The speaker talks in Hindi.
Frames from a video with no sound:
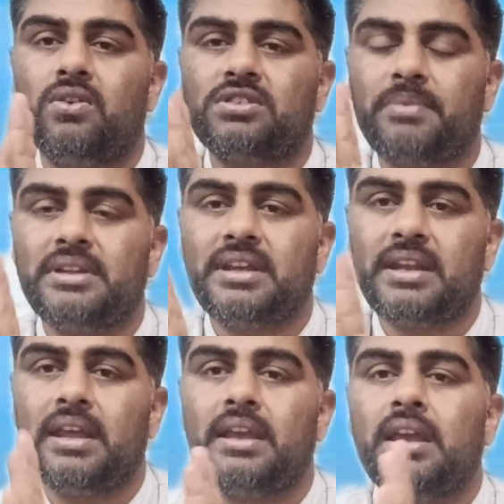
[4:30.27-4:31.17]
उस बंदे
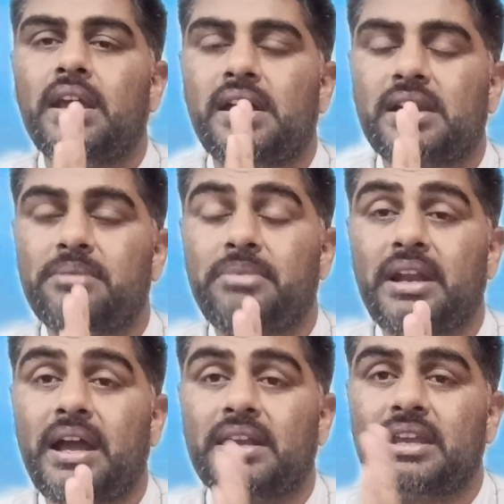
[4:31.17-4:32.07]
ने रन
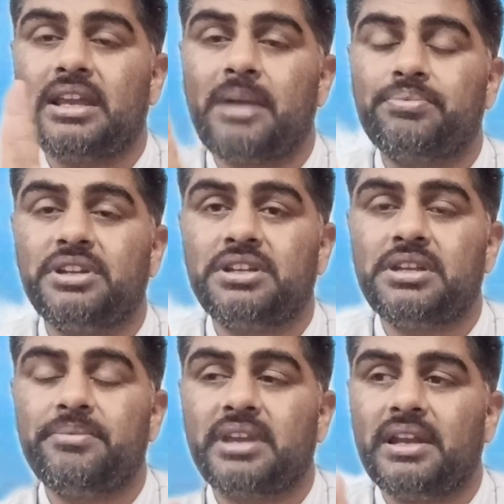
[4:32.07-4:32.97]
बना के अपनी
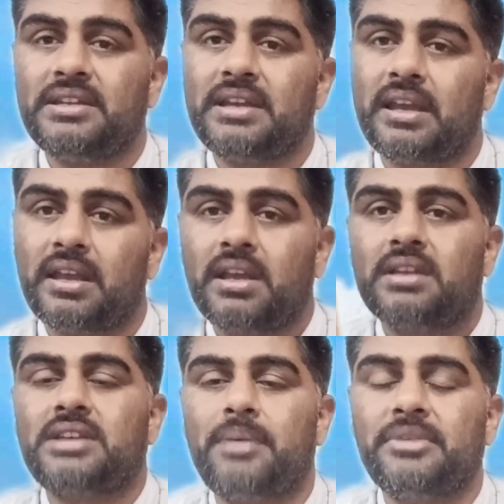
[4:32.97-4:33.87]
टीम के लिए
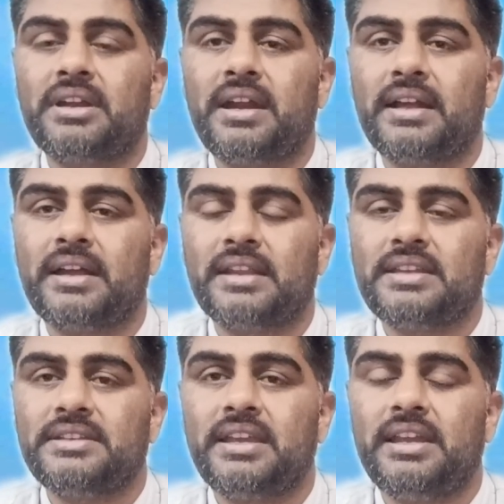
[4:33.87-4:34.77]
सामने खड़ा कर
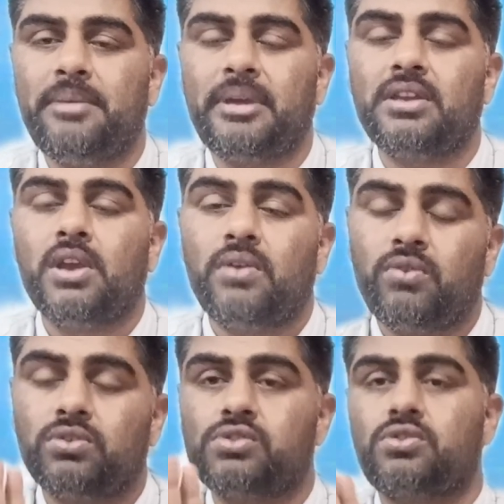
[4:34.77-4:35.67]
दिया ये ले भाई
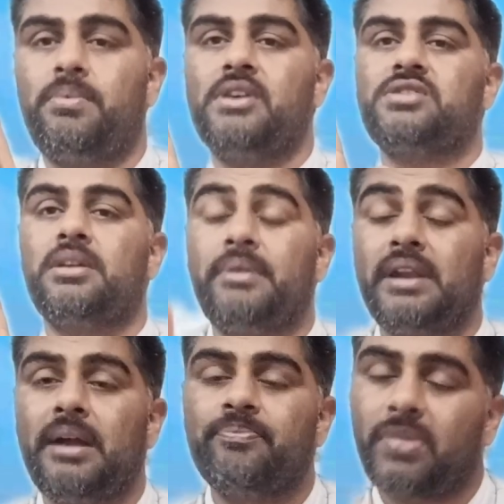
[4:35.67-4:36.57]
वो तो उसको बाउंसर
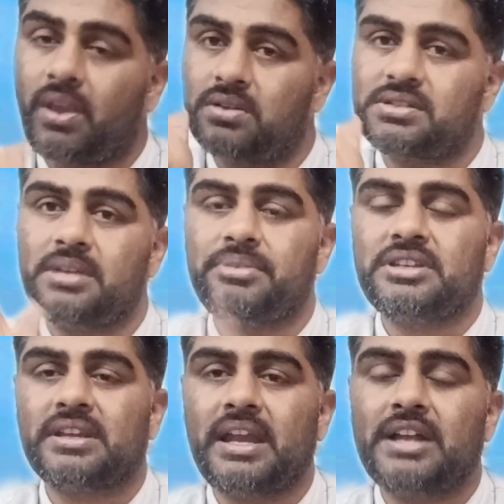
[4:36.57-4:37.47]
पड़ा और उसने
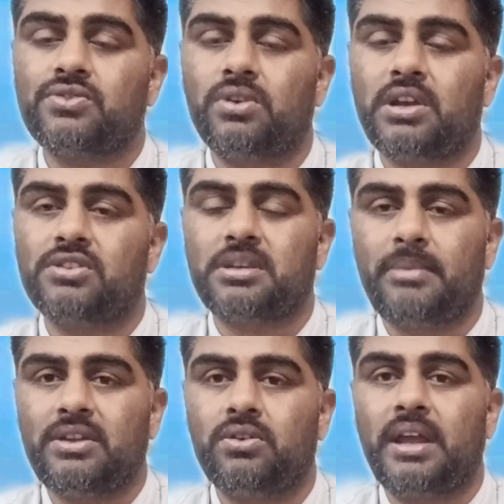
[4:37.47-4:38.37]
पीछे कैच हो गया उसके
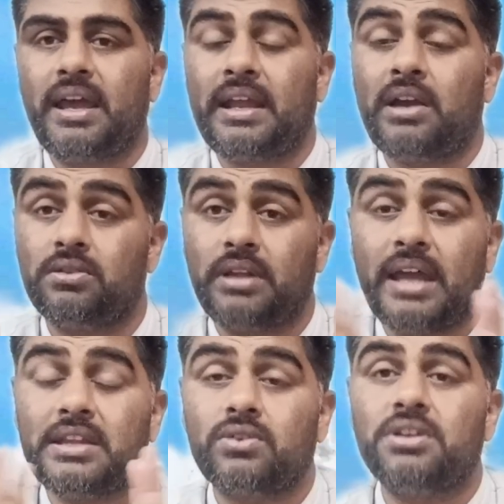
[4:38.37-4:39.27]
बाद हुनैन आया
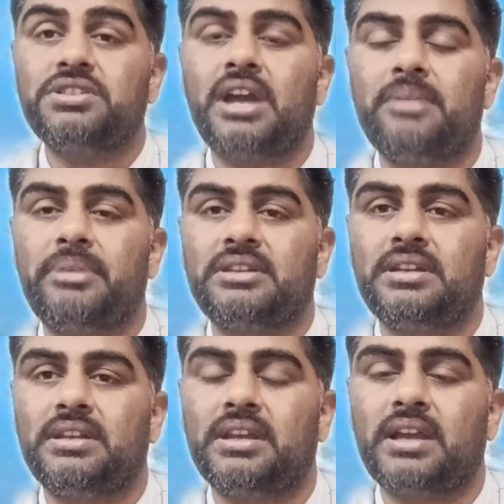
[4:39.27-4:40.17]
हुनैन ने कोई शान पति
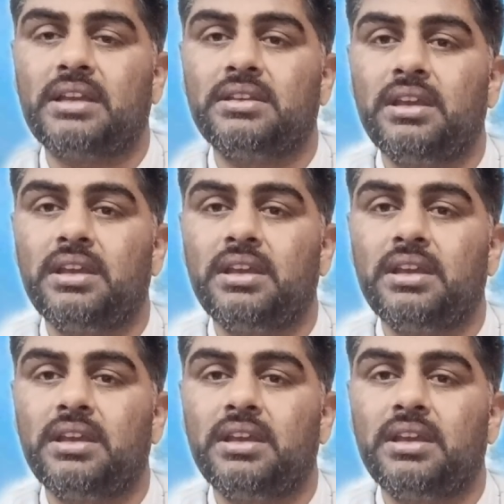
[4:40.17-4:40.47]
नहीं दिखाई